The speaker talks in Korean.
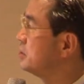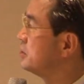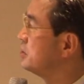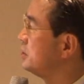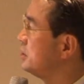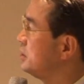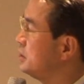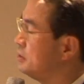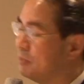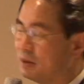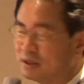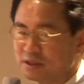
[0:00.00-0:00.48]
거는
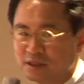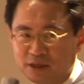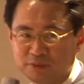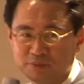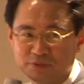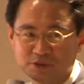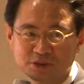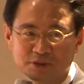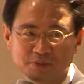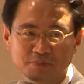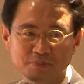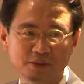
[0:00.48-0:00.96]
이
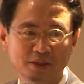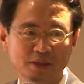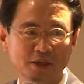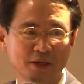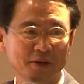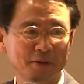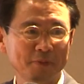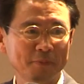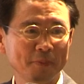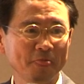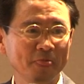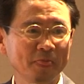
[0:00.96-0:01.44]
메타버스입니다.
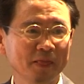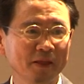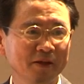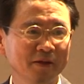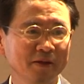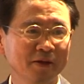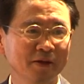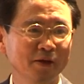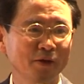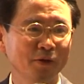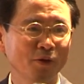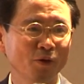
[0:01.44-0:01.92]

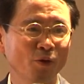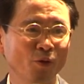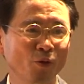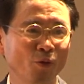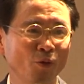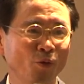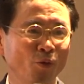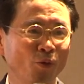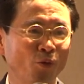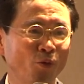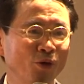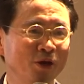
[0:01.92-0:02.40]

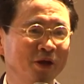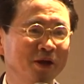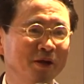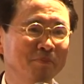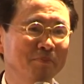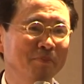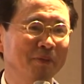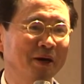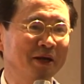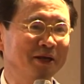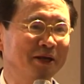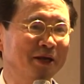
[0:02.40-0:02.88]
올
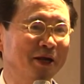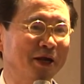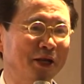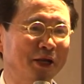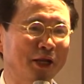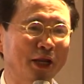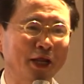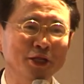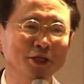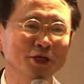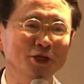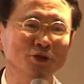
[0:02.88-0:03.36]
연말이나
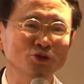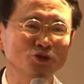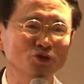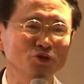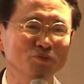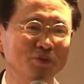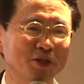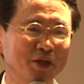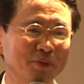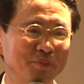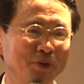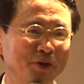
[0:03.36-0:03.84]

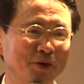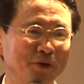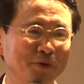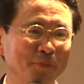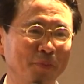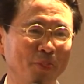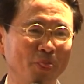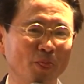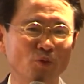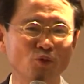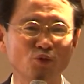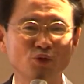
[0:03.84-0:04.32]
내년쯤
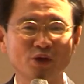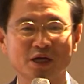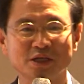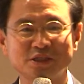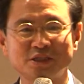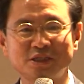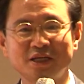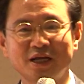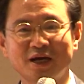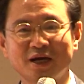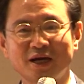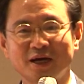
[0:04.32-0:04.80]
되면 우리가
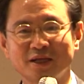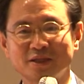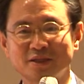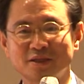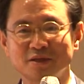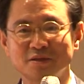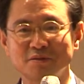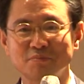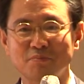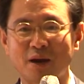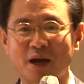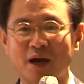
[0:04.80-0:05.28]

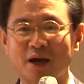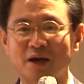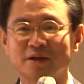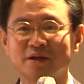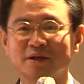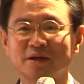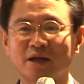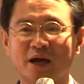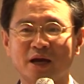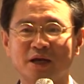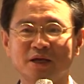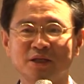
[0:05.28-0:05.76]
지나갔던
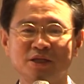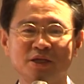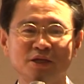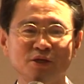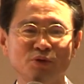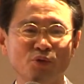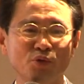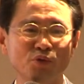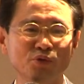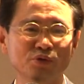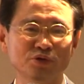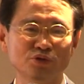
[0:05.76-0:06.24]
많은 IT
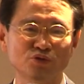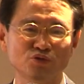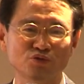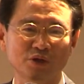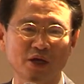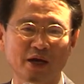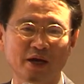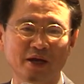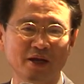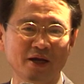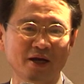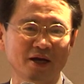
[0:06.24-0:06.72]
용어 중에
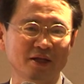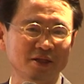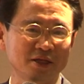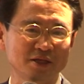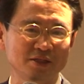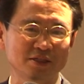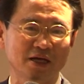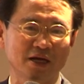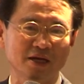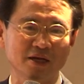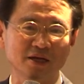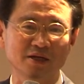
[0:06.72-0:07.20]
하나가
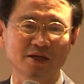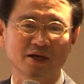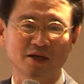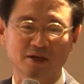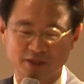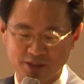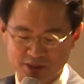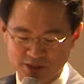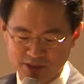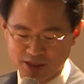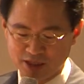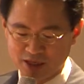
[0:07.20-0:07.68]
되지 않을까
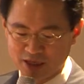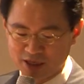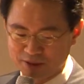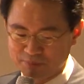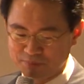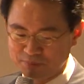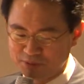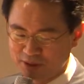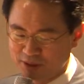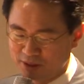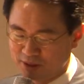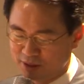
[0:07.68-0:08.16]
그래
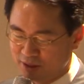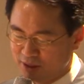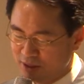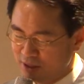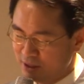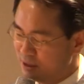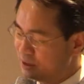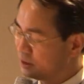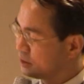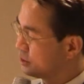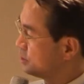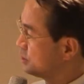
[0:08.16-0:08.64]
생각합니다.
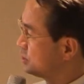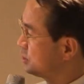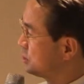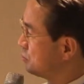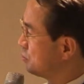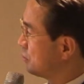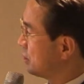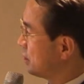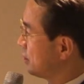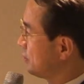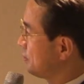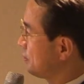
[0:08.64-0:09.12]

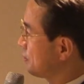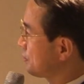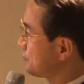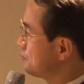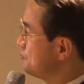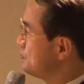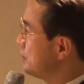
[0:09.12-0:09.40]
그렇지만